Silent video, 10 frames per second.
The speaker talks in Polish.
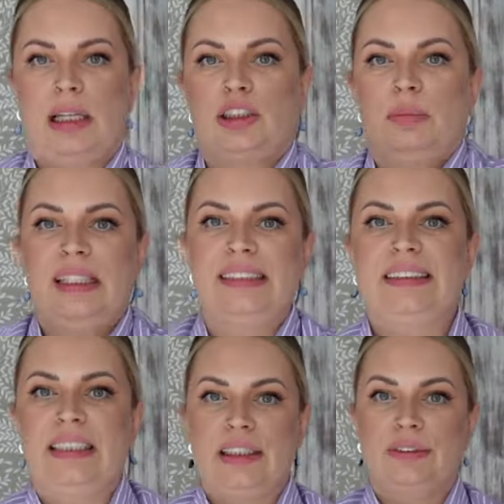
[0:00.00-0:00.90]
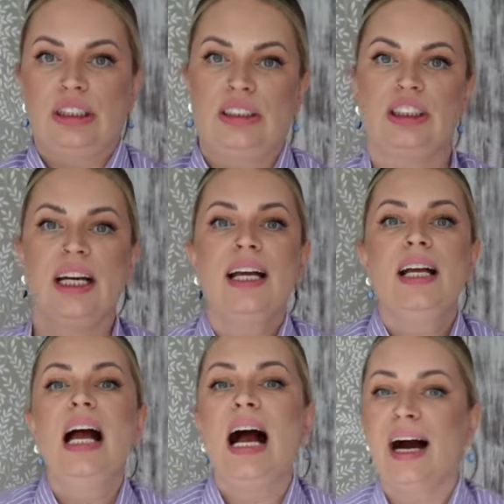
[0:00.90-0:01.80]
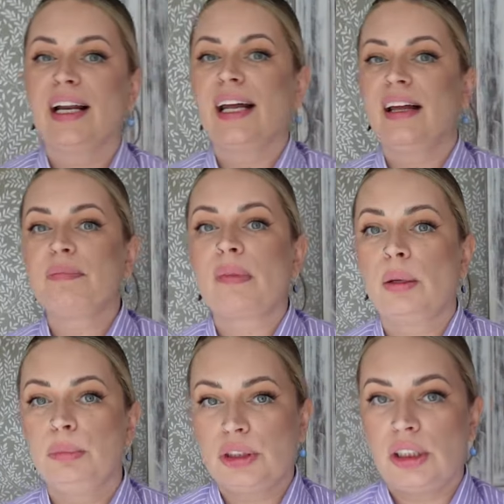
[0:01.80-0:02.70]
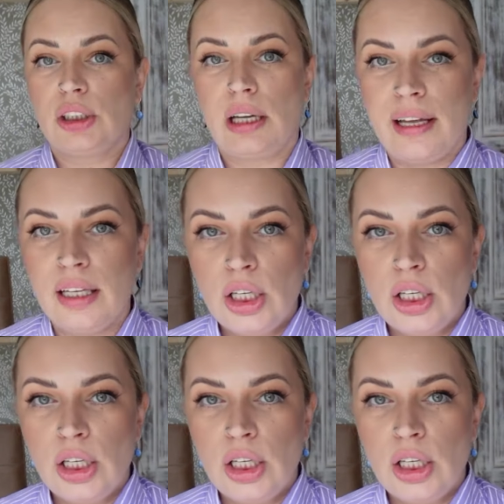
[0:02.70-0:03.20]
także miejsce jest wszędzie, ale myślę, że